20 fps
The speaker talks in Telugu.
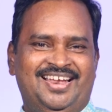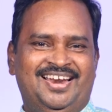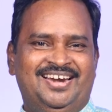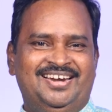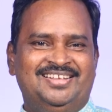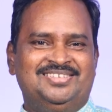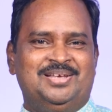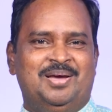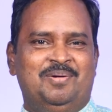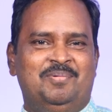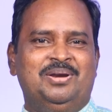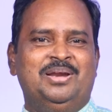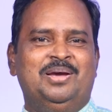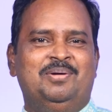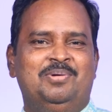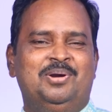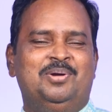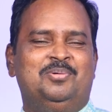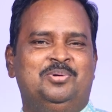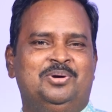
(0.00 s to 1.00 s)
అంటే
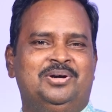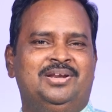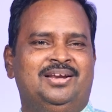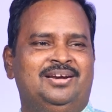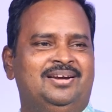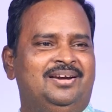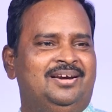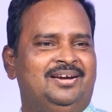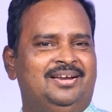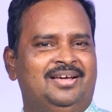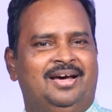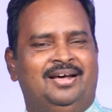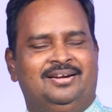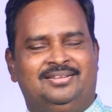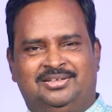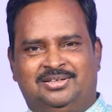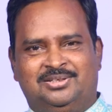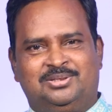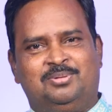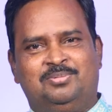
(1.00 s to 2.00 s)
సామాన్యంగా మనకు ఉంటే ఏంటంటే
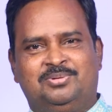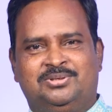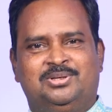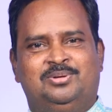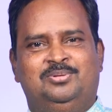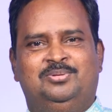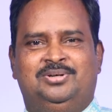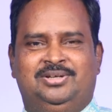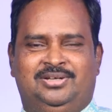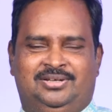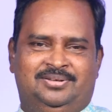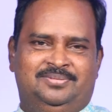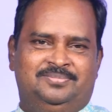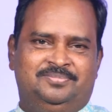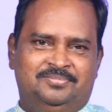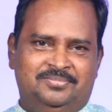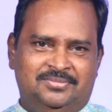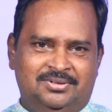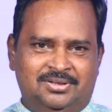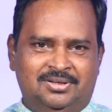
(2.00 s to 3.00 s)
ఆర్థిక సమస్యలు ఉంటాయి
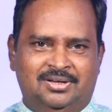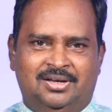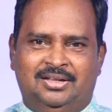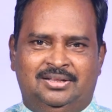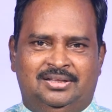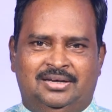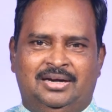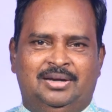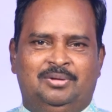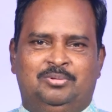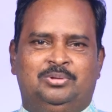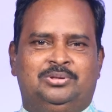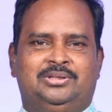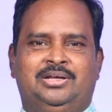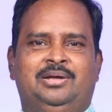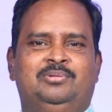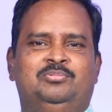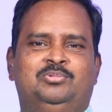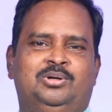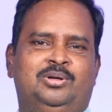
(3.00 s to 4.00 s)
అంతకంటే
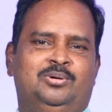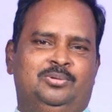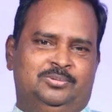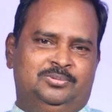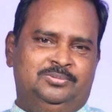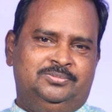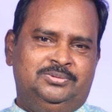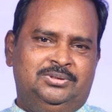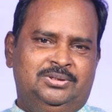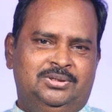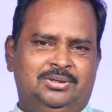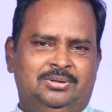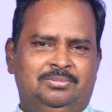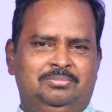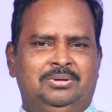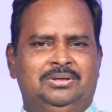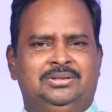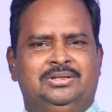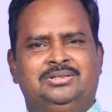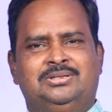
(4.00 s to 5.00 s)
కొత్తగా ఏమి ఉండవు
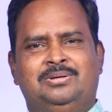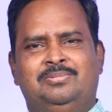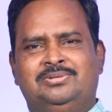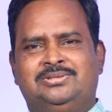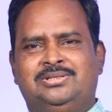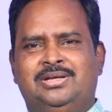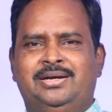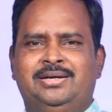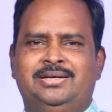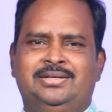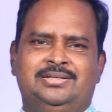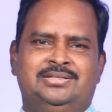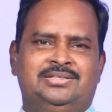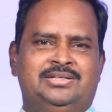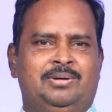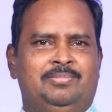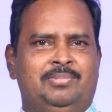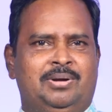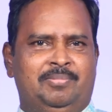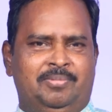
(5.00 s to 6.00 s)
మిగతా సమస్యలన్నీ
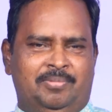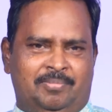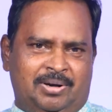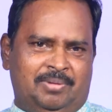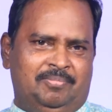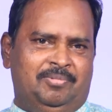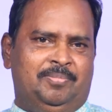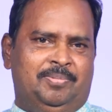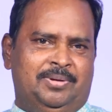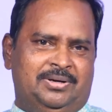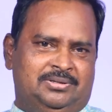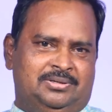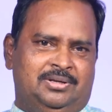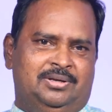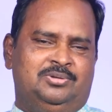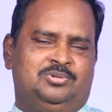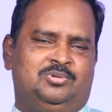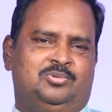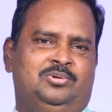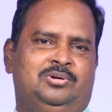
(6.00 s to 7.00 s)
ఈజీగా మనమే మనమే
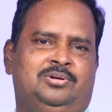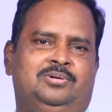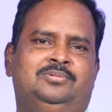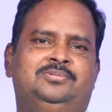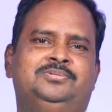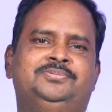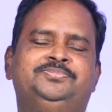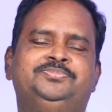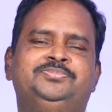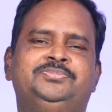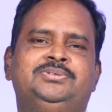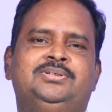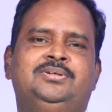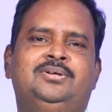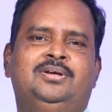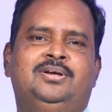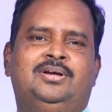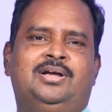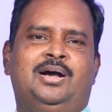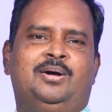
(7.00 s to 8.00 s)
పరిష్కరించుకుంటాం
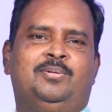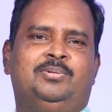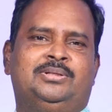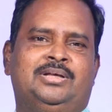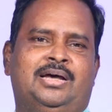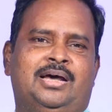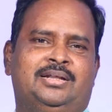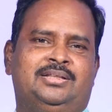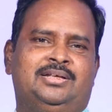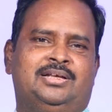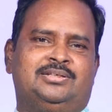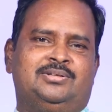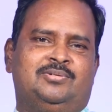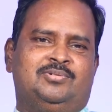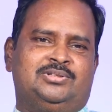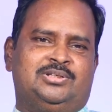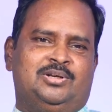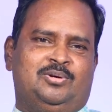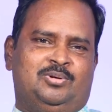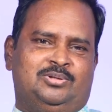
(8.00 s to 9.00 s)
కాకపోతే ఆర్థిక
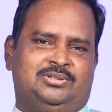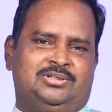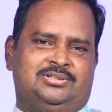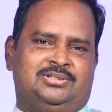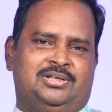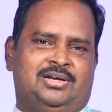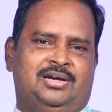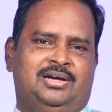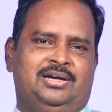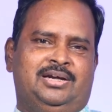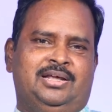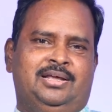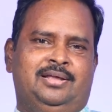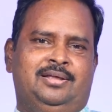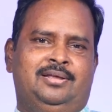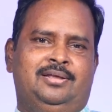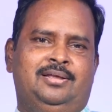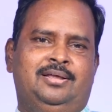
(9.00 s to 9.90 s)
సంస్థలకు వచ్చేసరికంటే